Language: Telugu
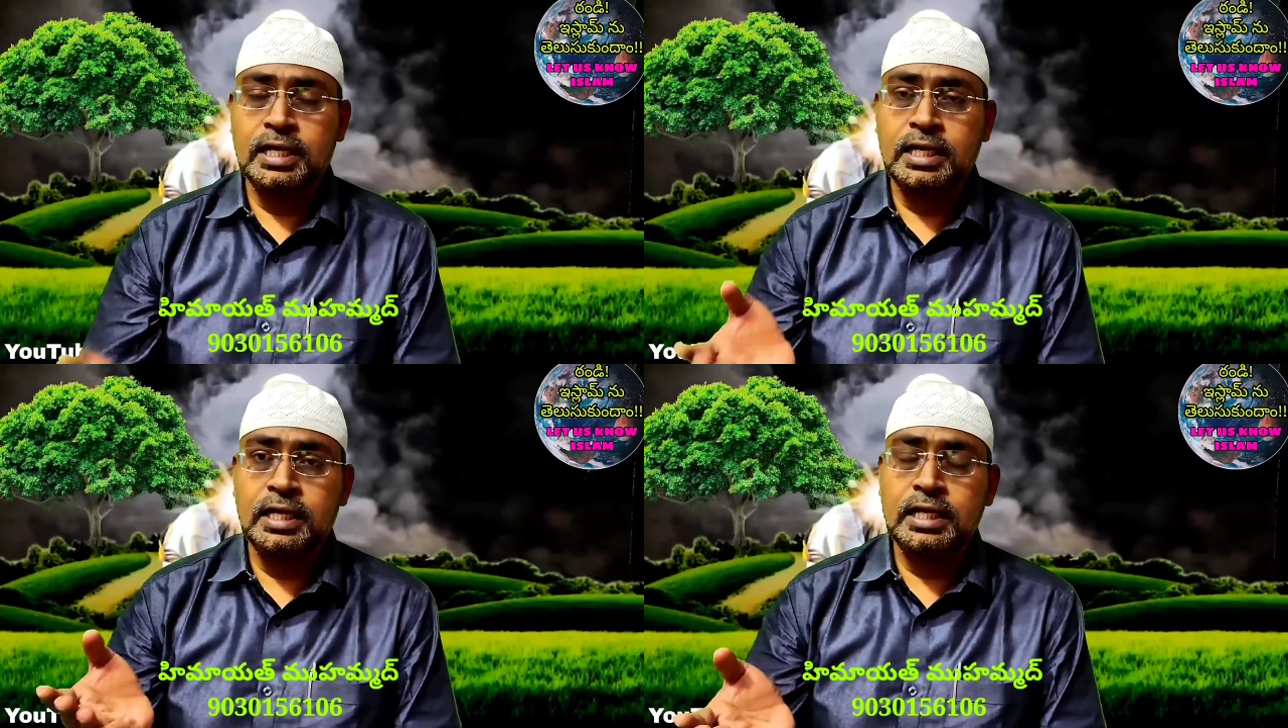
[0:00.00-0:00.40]

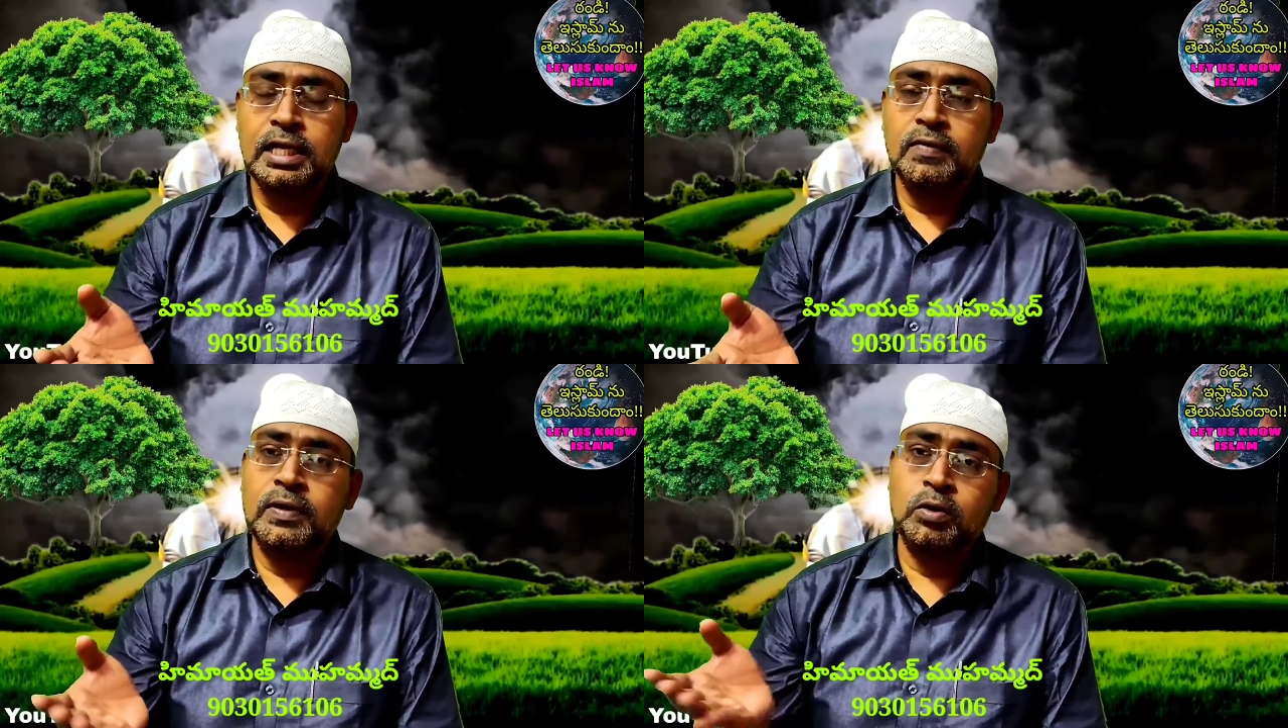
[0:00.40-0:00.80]
లేక
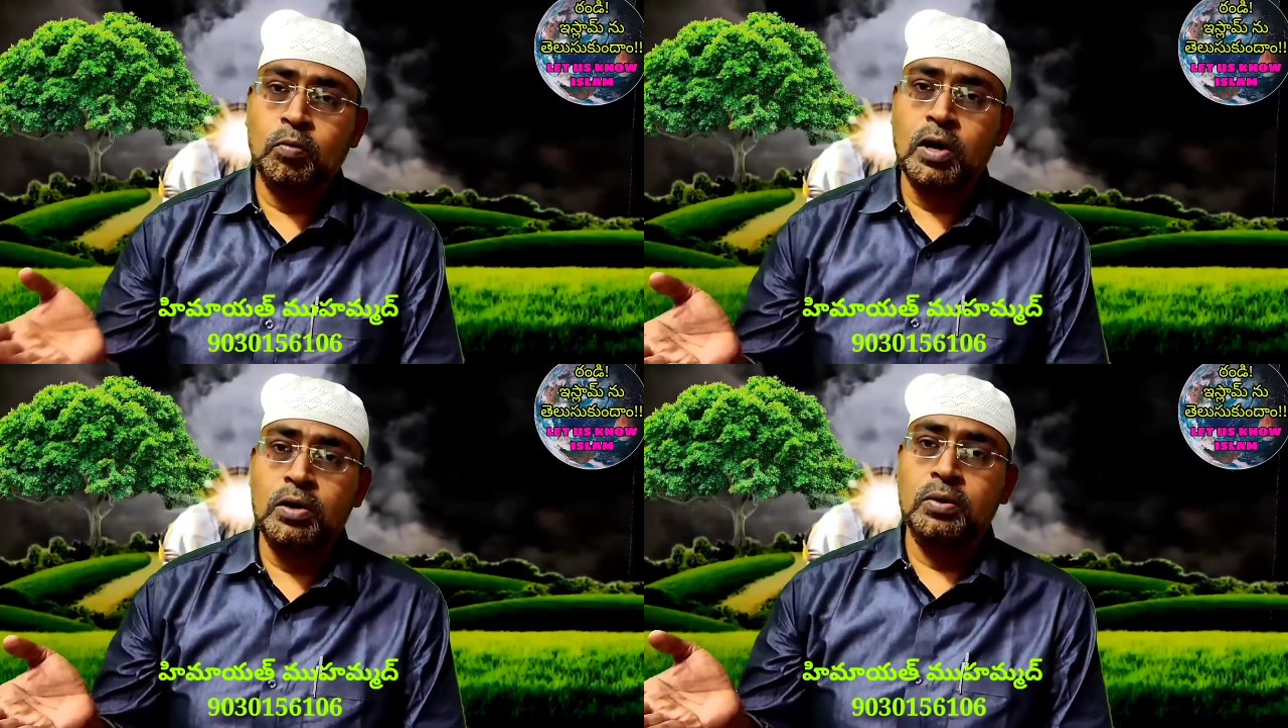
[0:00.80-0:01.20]
కలిగినటువంటి
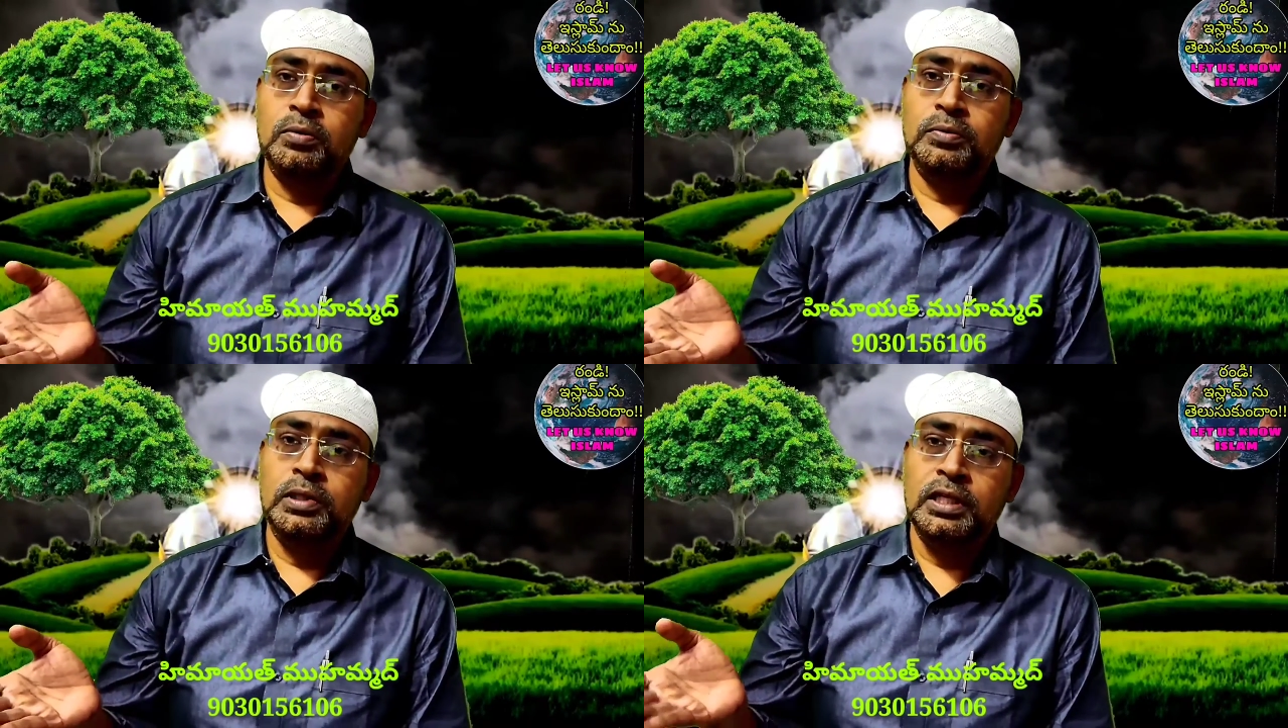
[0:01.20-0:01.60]
కుమారుడు
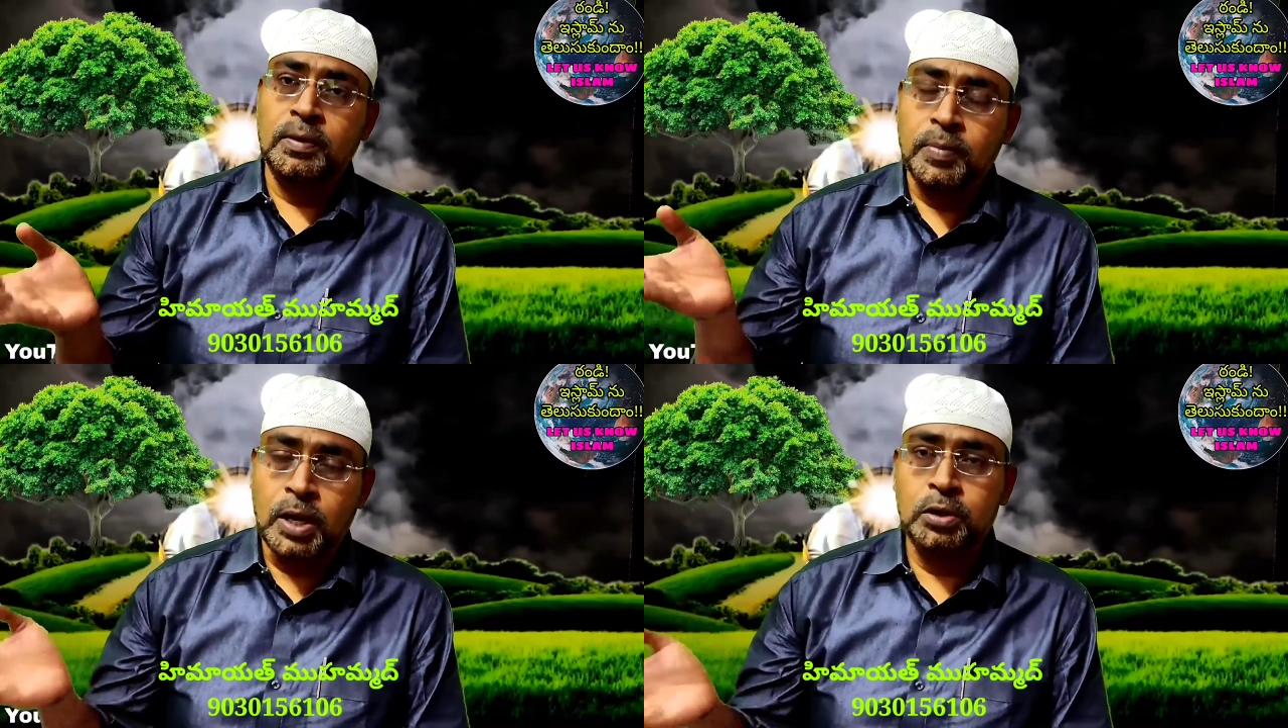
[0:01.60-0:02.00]

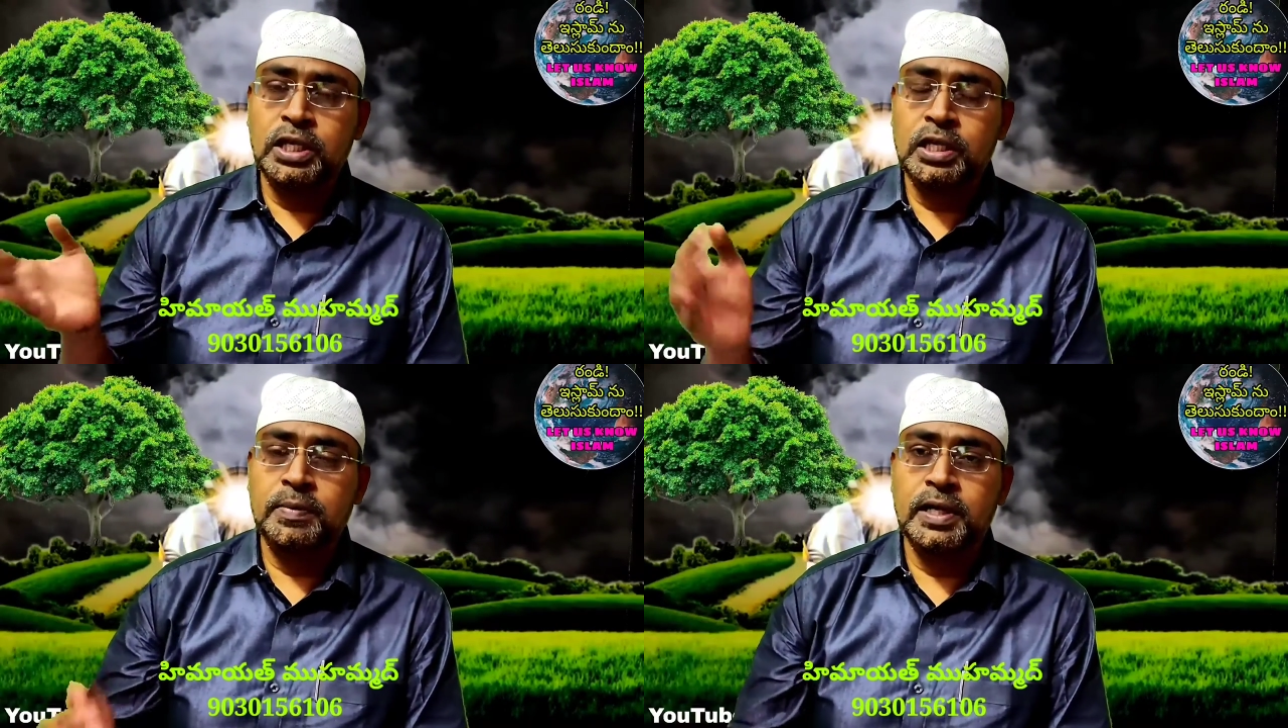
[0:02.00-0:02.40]
ఇంకా పాలు
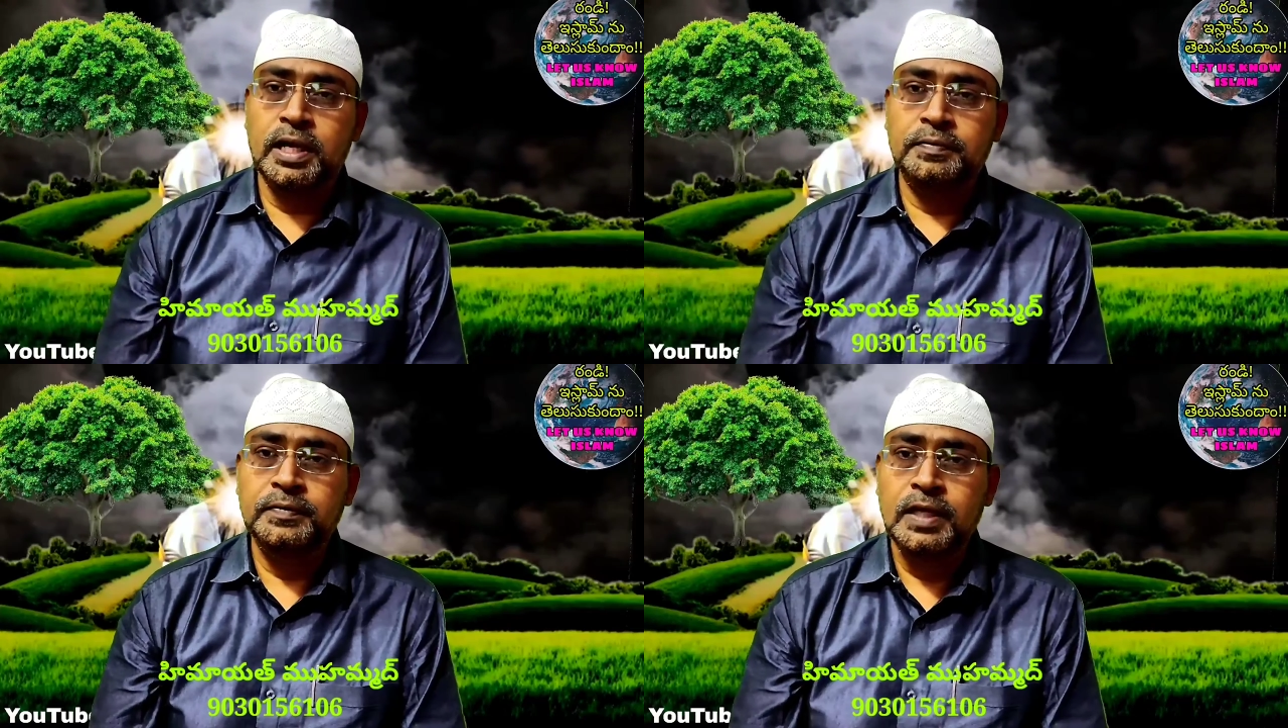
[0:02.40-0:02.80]
తాగి బిడ్డ